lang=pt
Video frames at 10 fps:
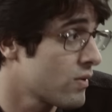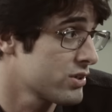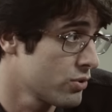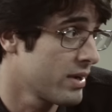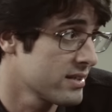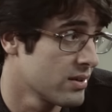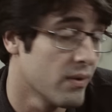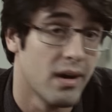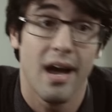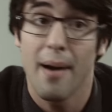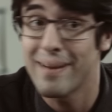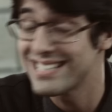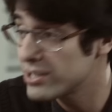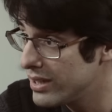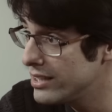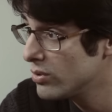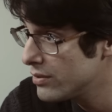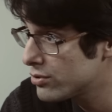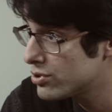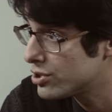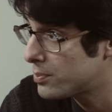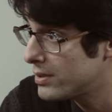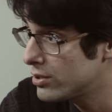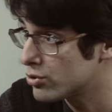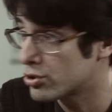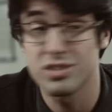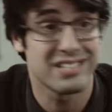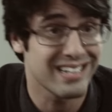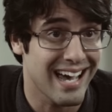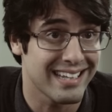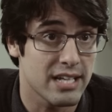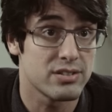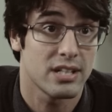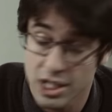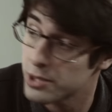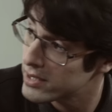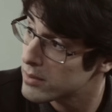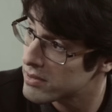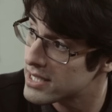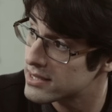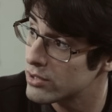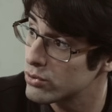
com assombração. Mas eu li no livro dos espíritos que os desencarnados, eles respeitam a privacidade